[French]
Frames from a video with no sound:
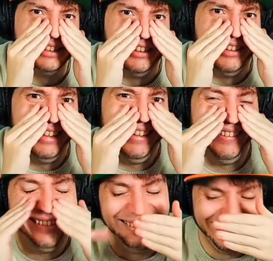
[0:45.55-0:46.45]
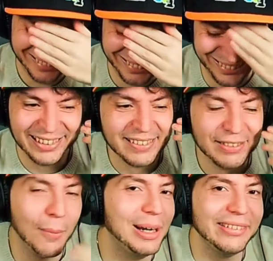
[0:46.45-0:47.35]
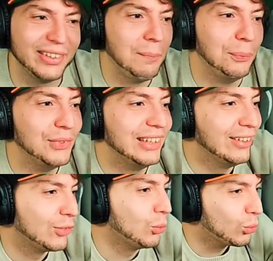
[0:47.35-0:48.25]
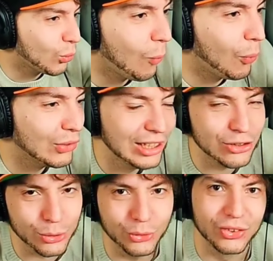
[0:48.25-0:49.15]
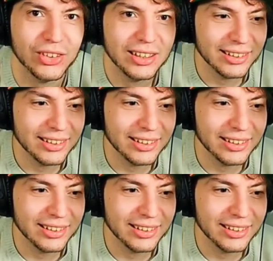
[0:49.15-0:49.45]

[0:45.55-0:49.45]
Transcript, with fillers: Non, mais là, c'est plus une question de comprendre des choses.